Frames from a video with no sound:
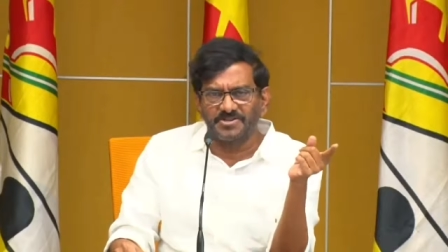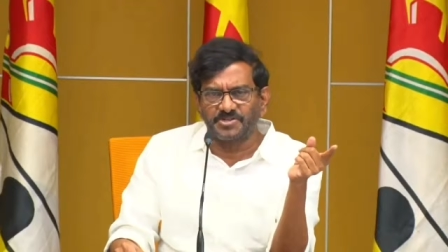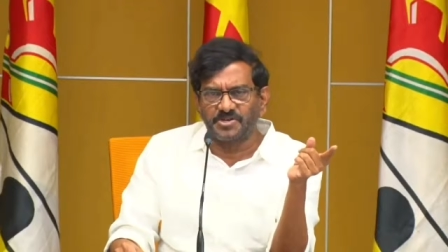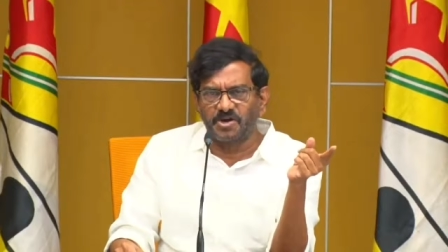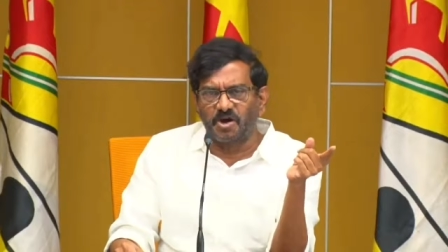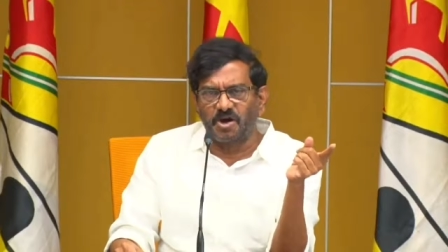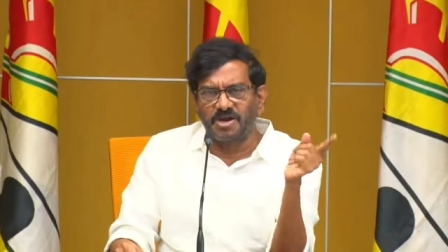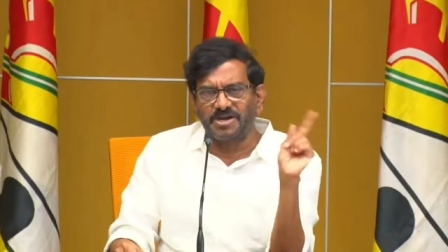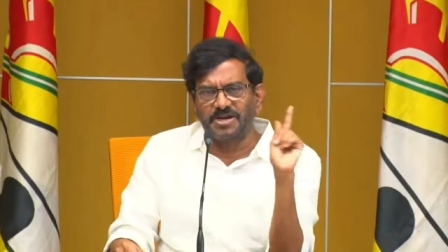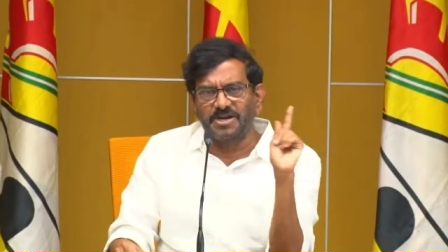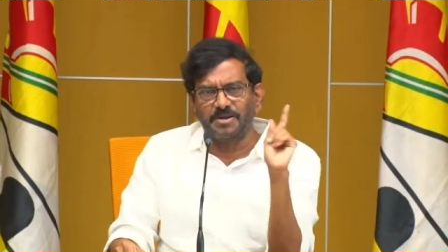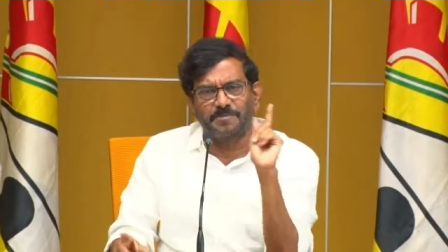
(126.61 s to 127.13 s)

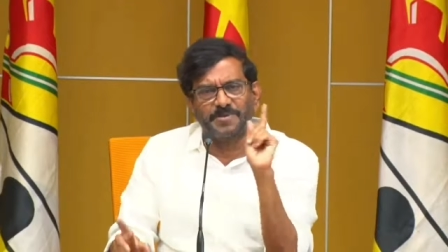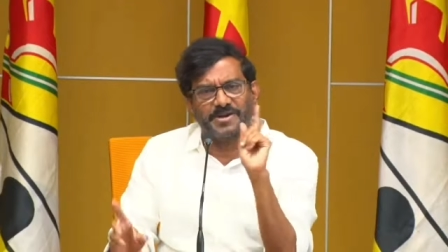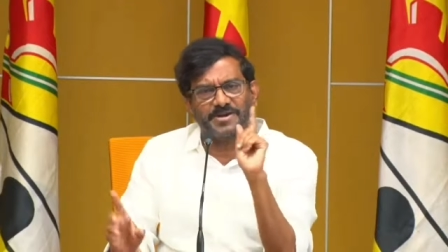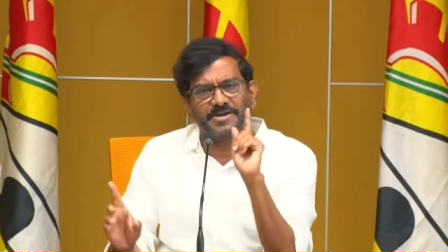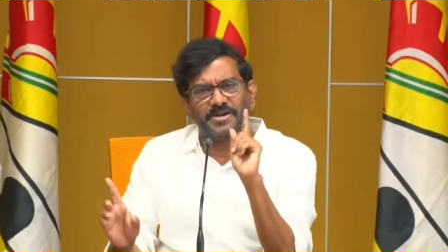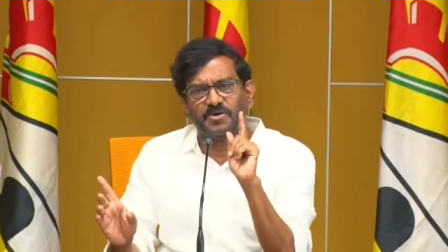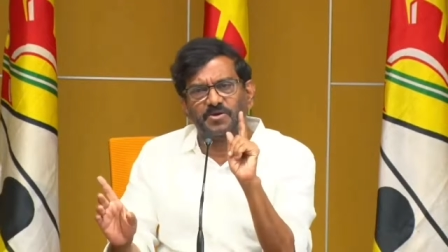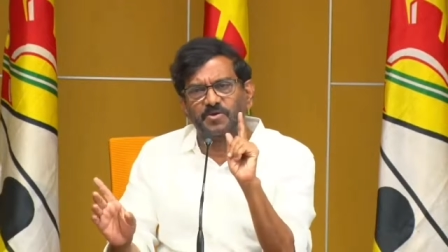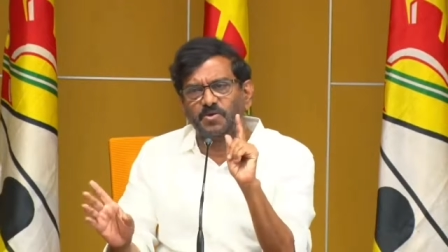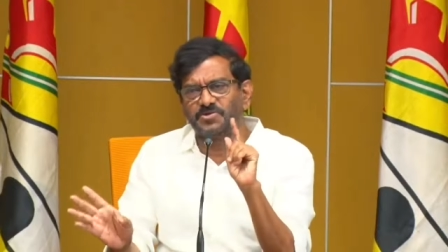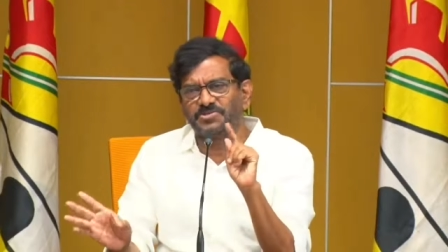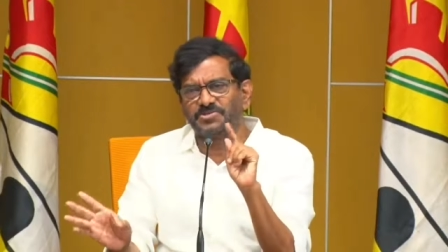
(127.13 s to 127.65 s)
అక్కడ
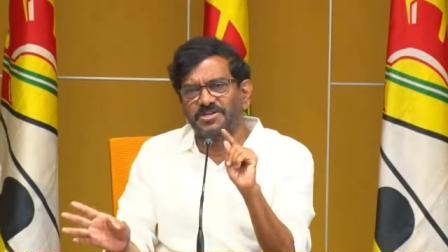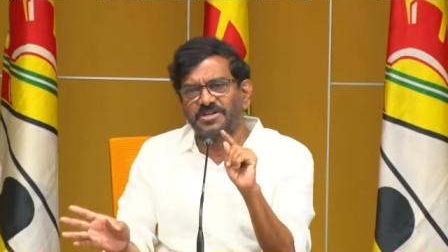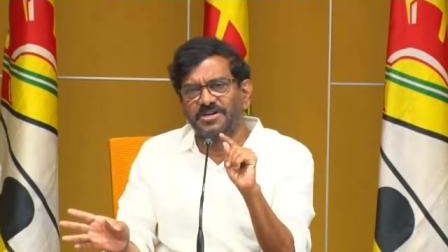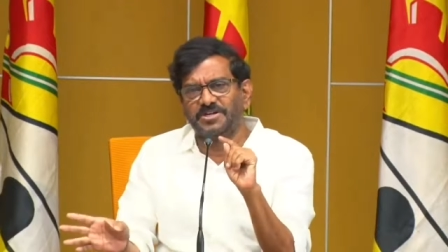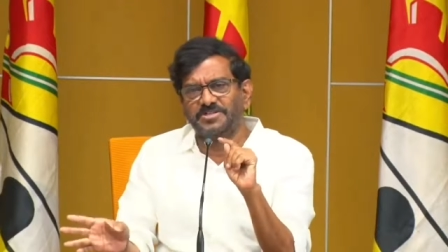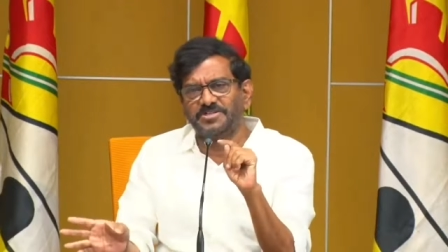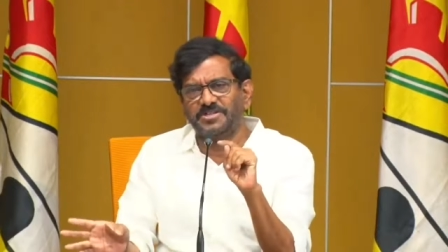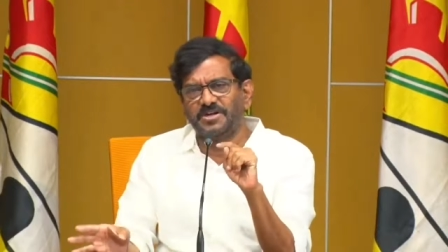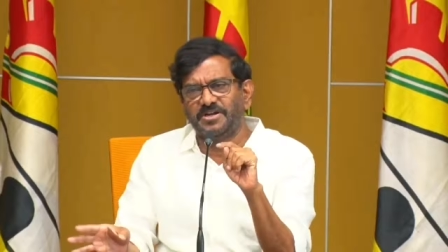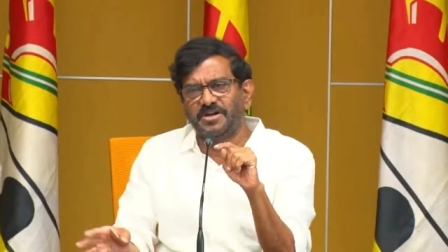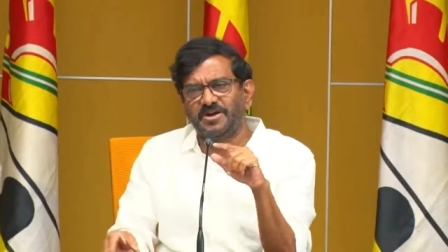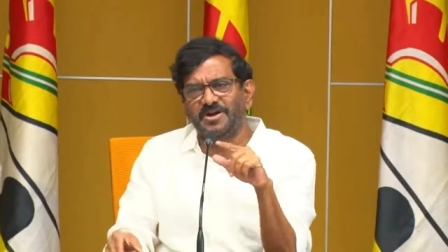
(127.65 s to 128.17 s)
స్టాలిన్ పెట్టే
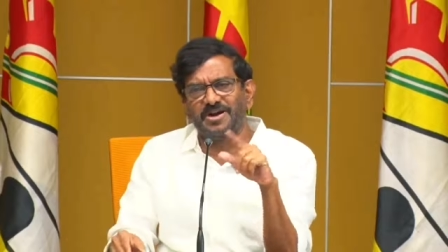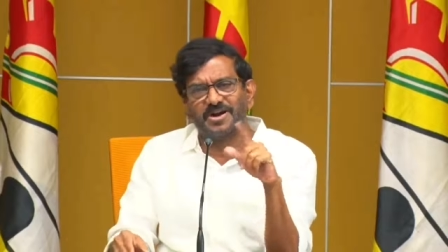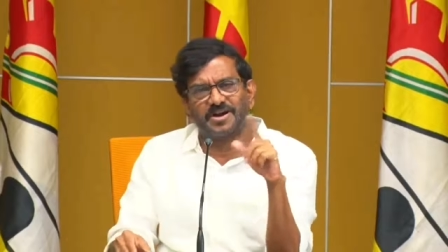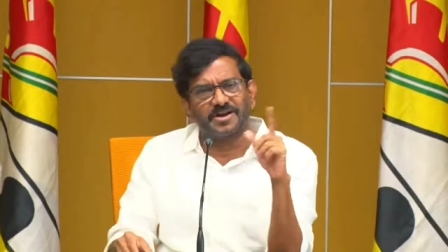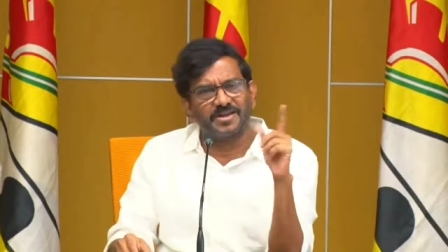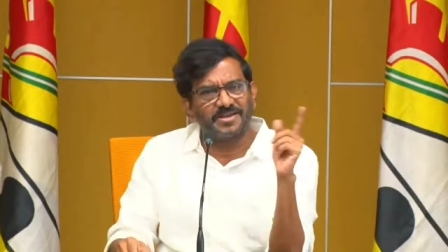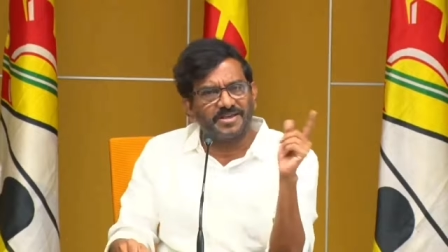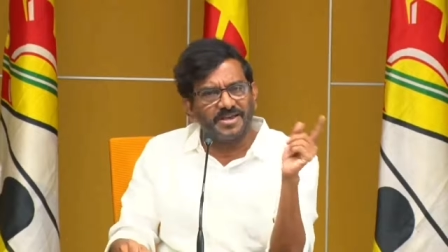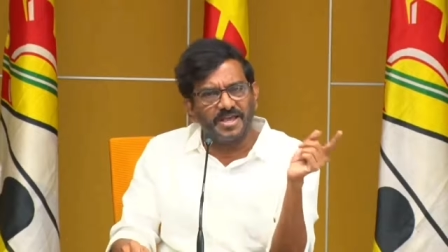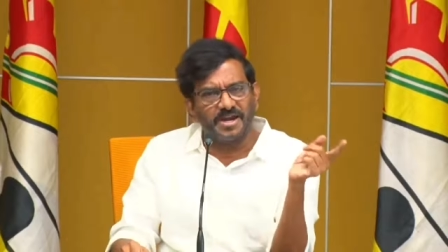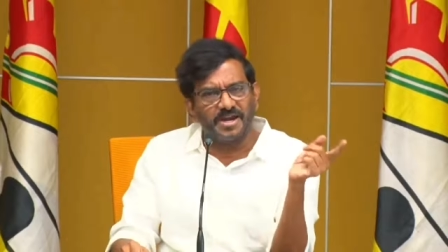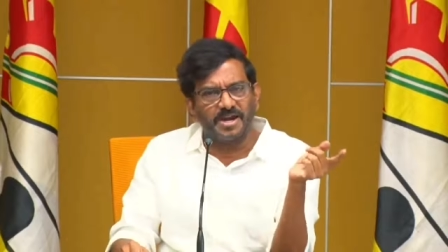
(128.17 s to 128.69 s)
క్వశ్చన్
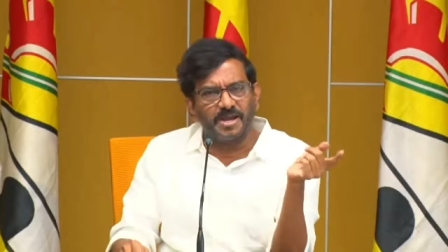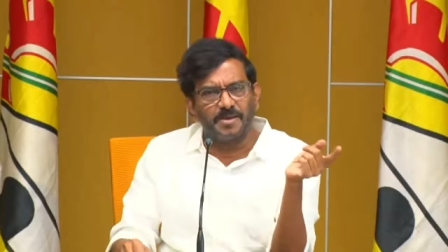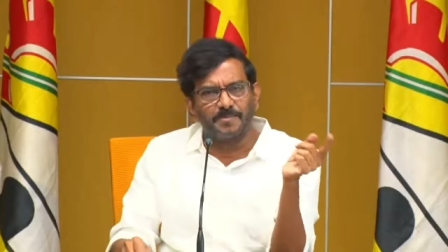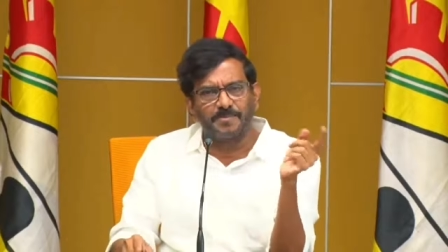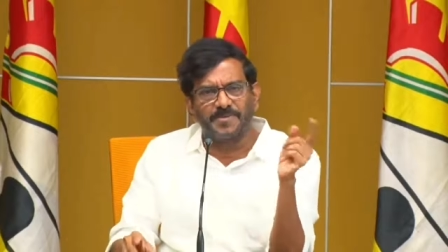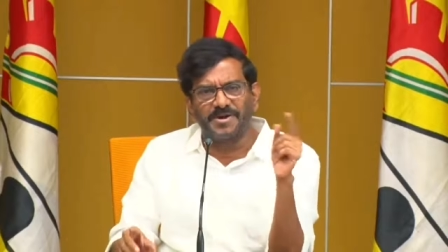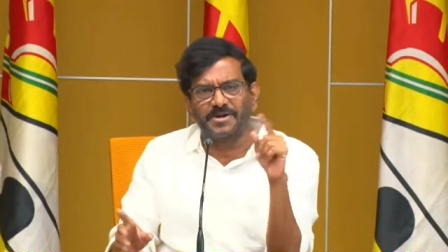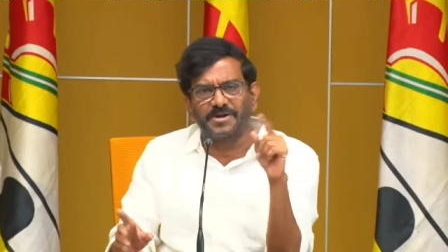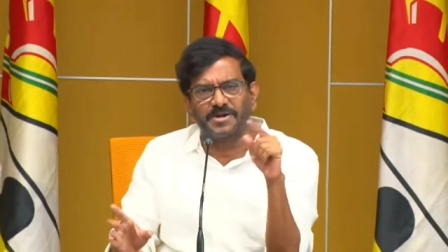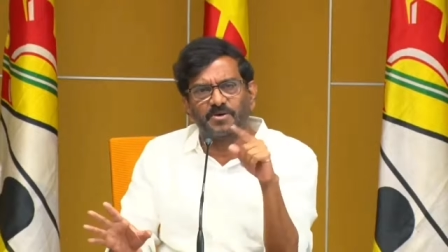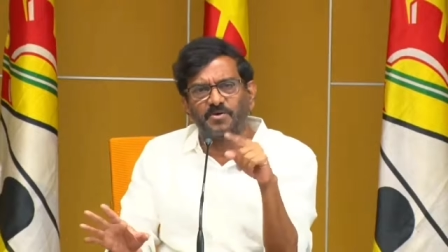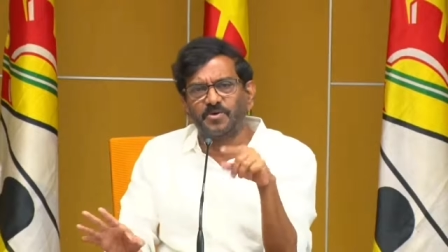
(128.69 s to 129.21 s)
లేదన్నాడు అక్కడ
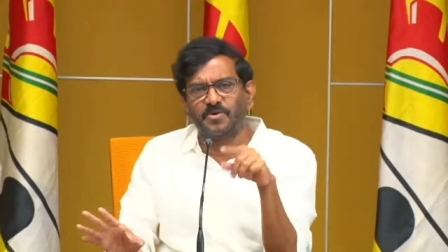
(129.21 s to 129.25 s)
కేరళ